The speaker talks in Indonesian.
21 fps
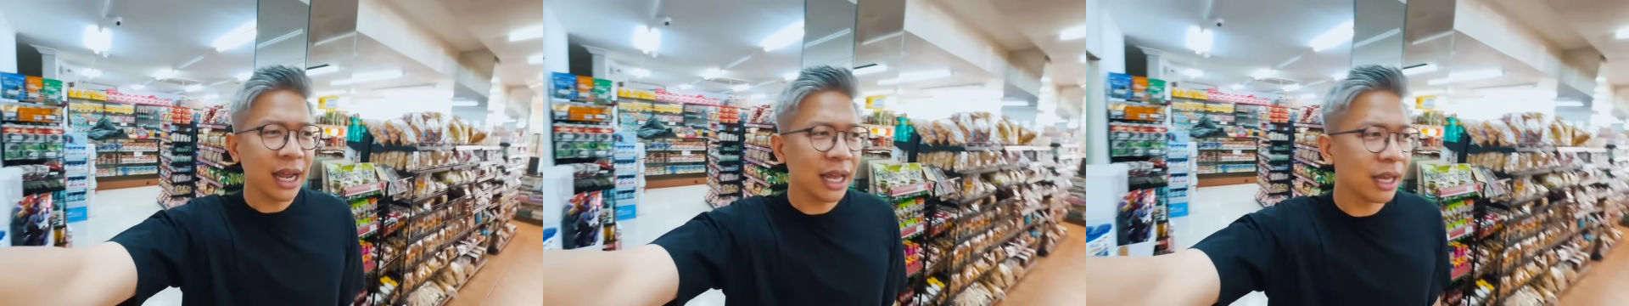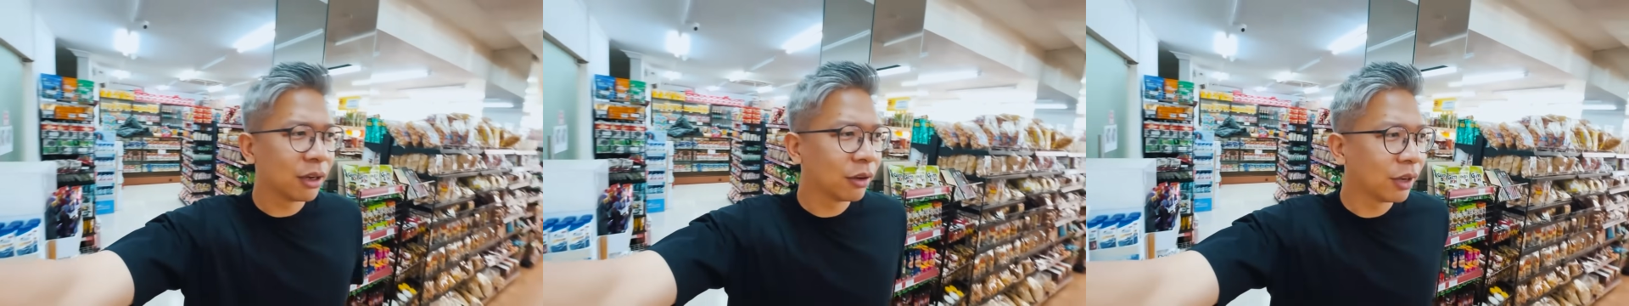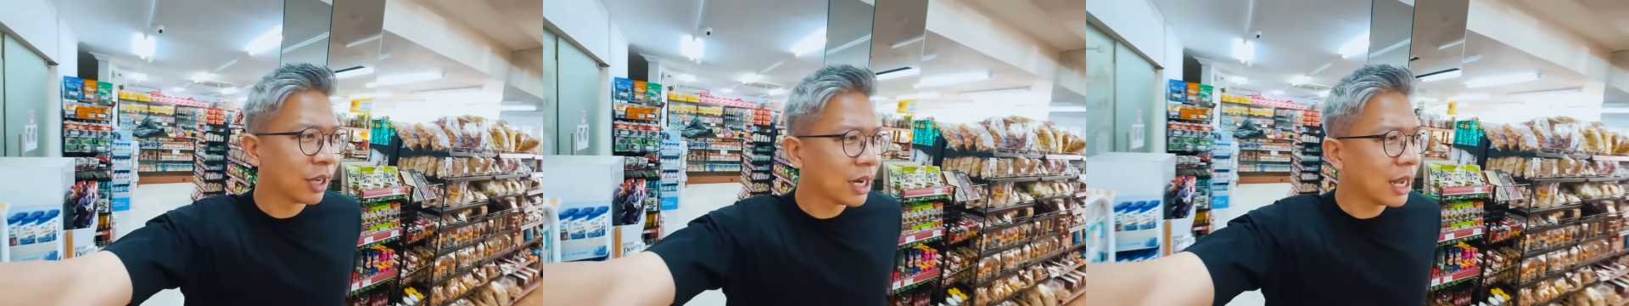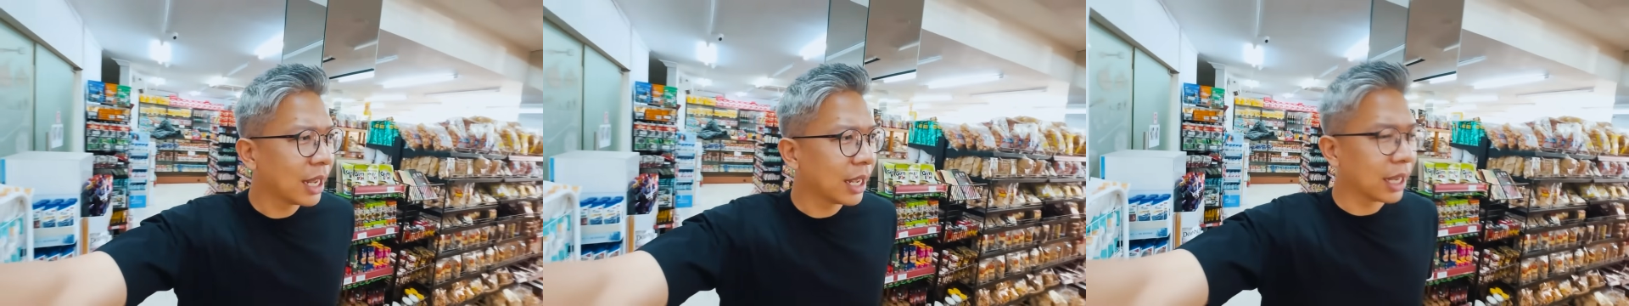ya
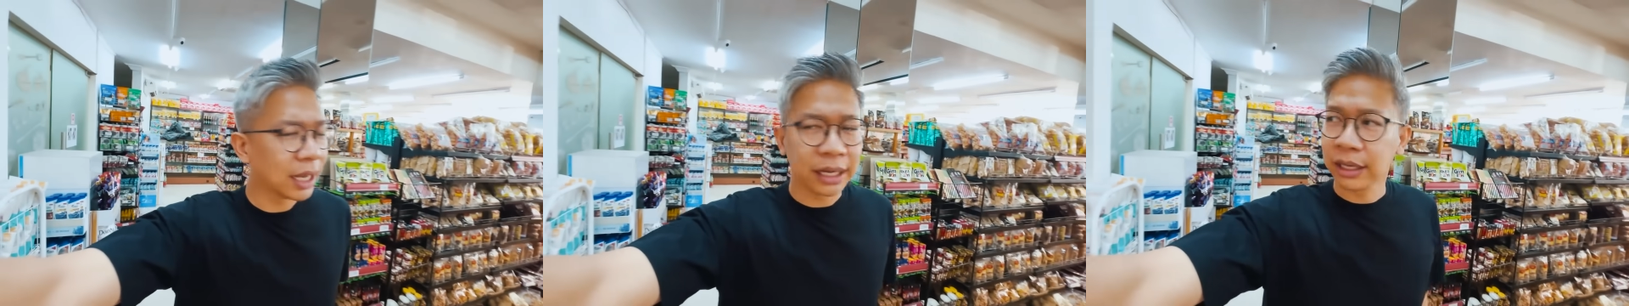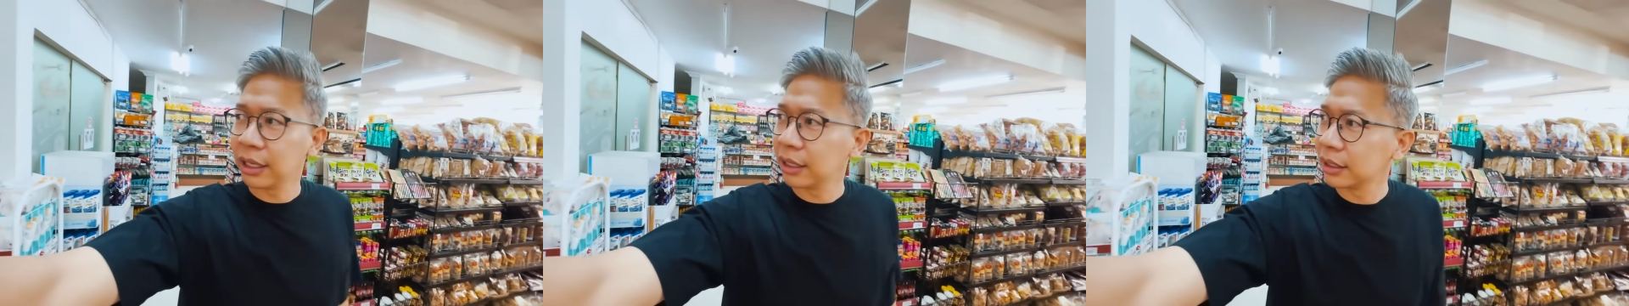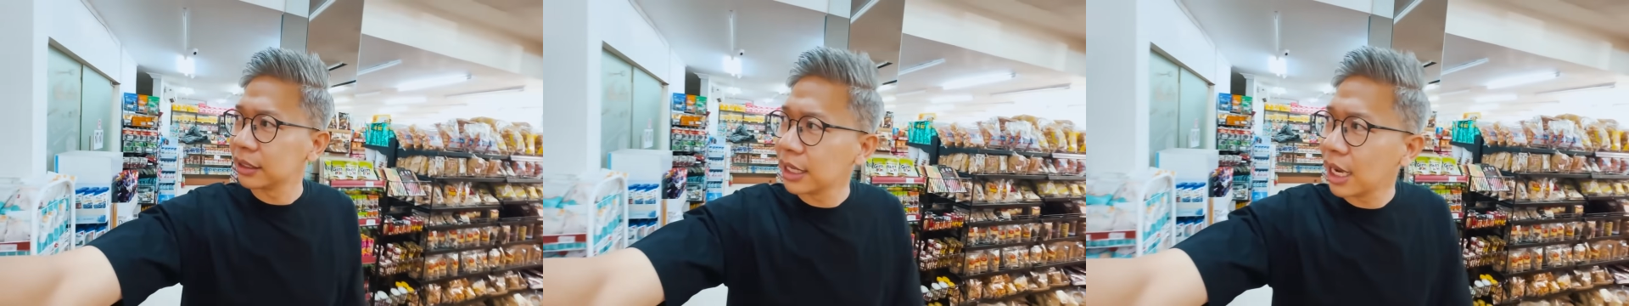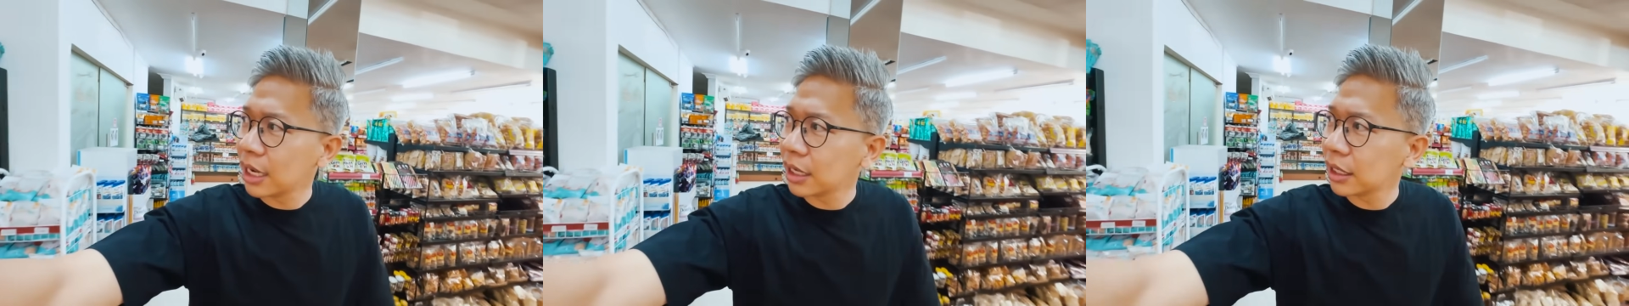Weda ya?
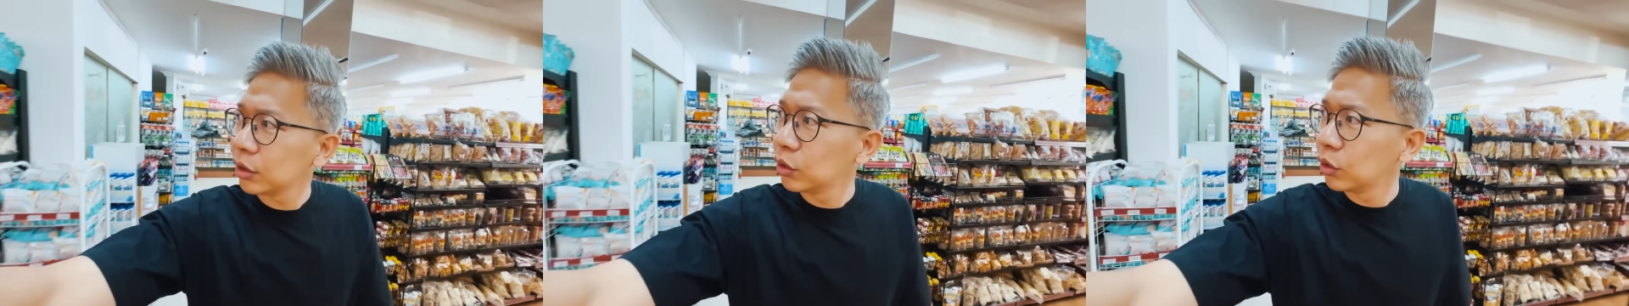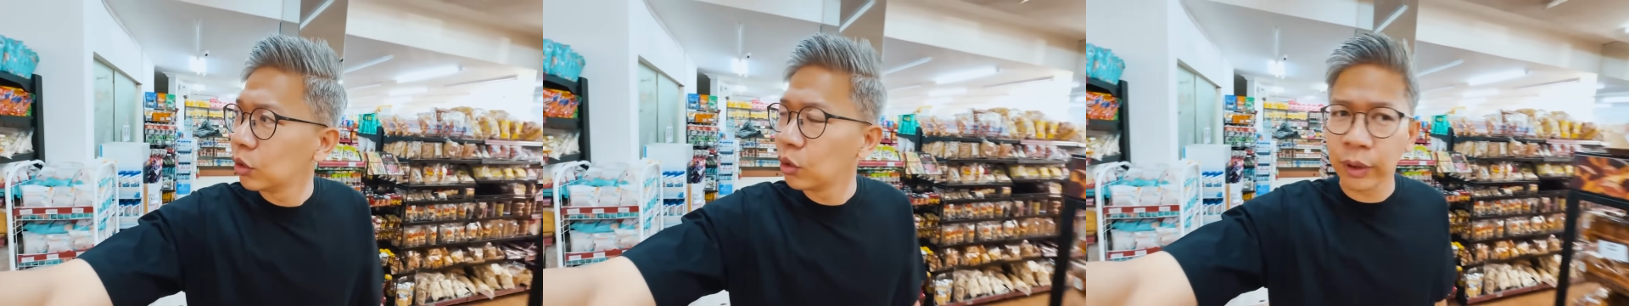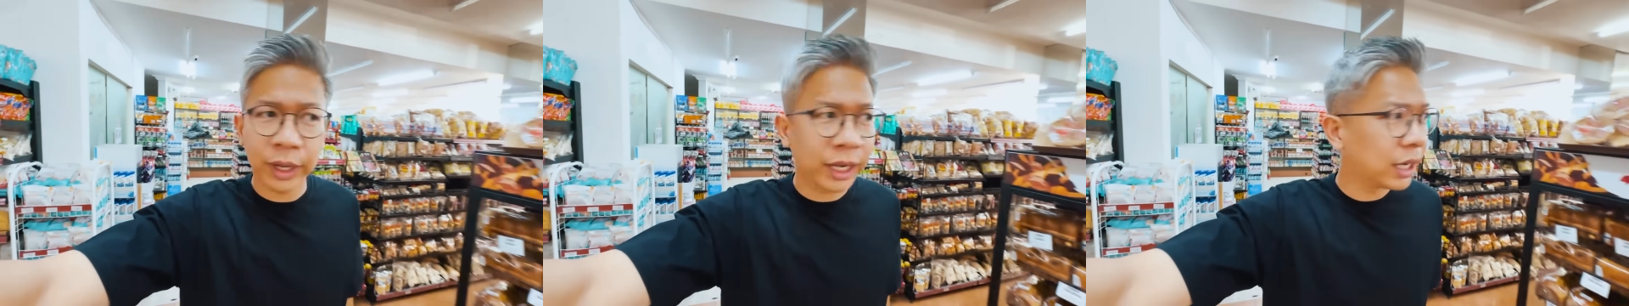Cari dulu